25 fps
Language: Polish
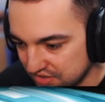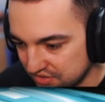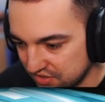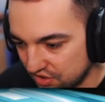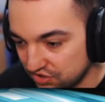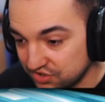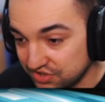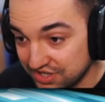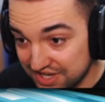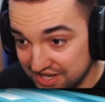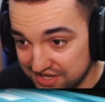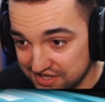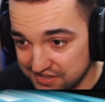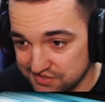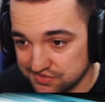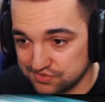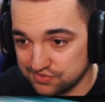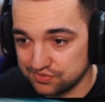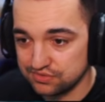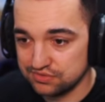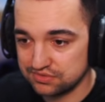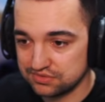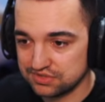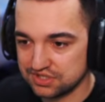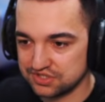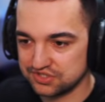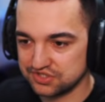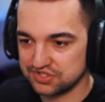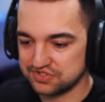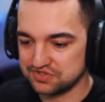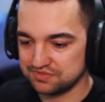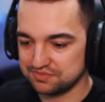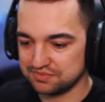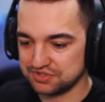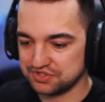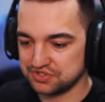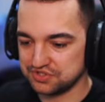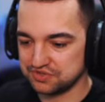od razu, także
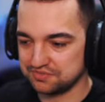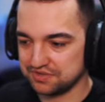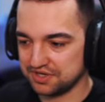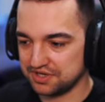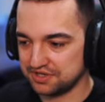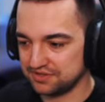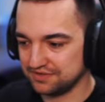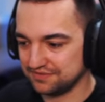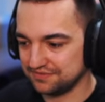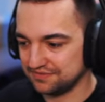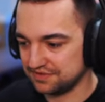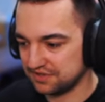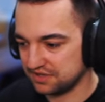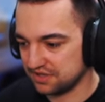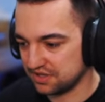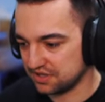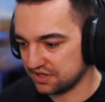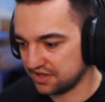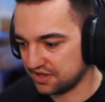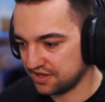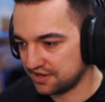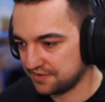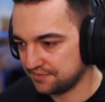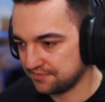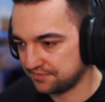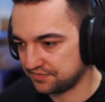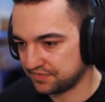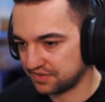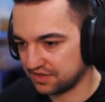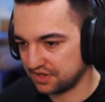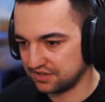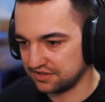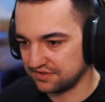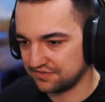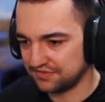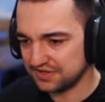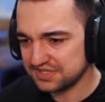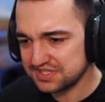zobaczymy jak to wygląda.
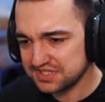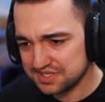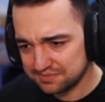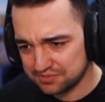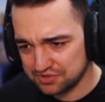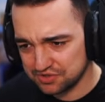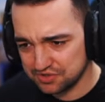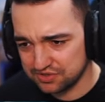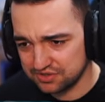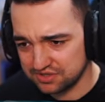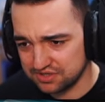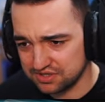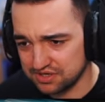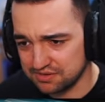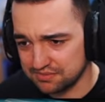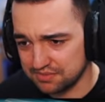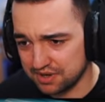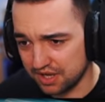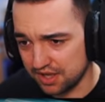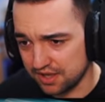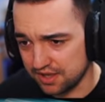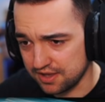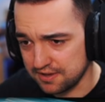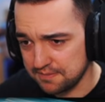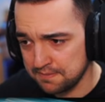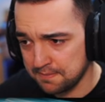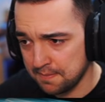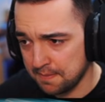Dwa samochody chyba, nie?